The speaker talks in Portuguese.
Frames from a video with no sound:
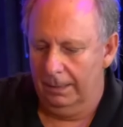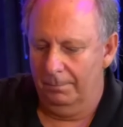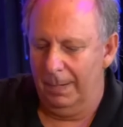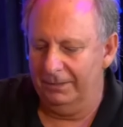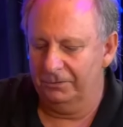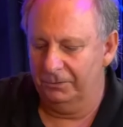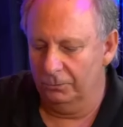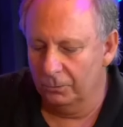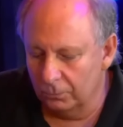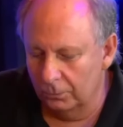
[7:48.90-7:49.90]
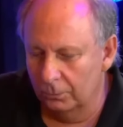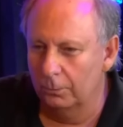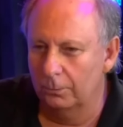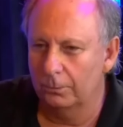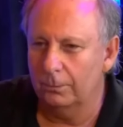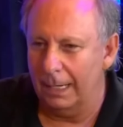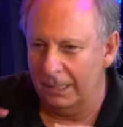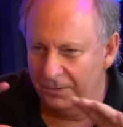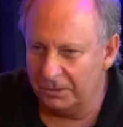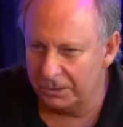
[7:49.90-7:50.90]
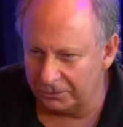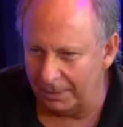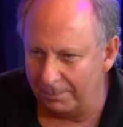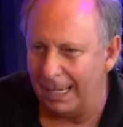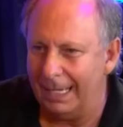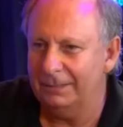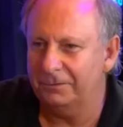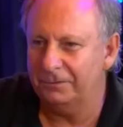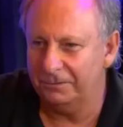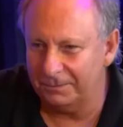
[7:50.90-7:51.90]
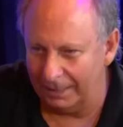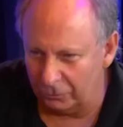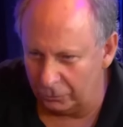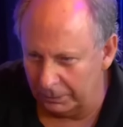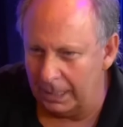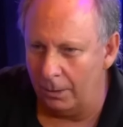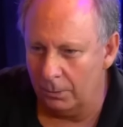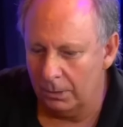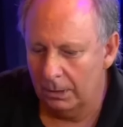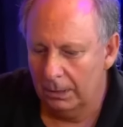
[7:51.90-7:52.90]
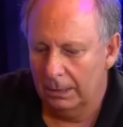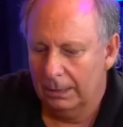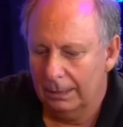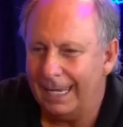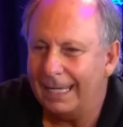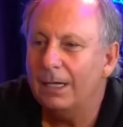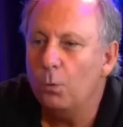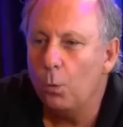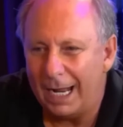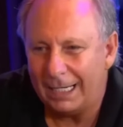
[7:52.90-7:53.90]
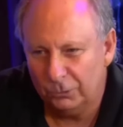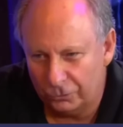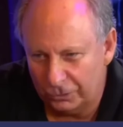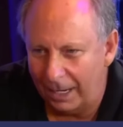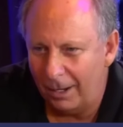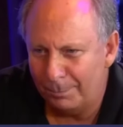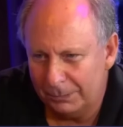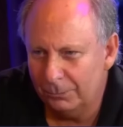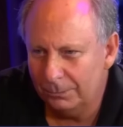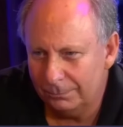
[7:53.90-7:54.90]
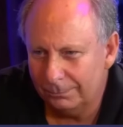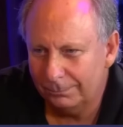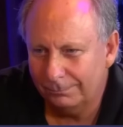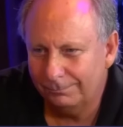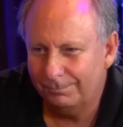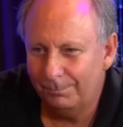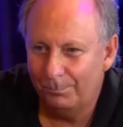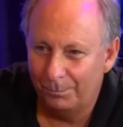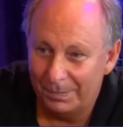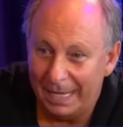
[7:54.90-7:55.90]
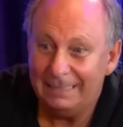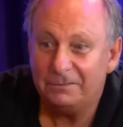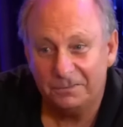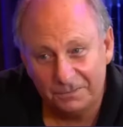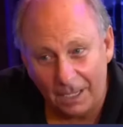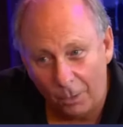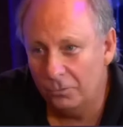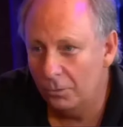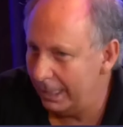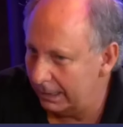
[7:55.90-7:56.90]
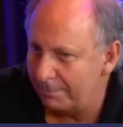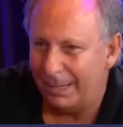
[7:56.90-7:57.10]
mas o, o adventista mais tradicional, quem não guarda o sábado nem salvo é na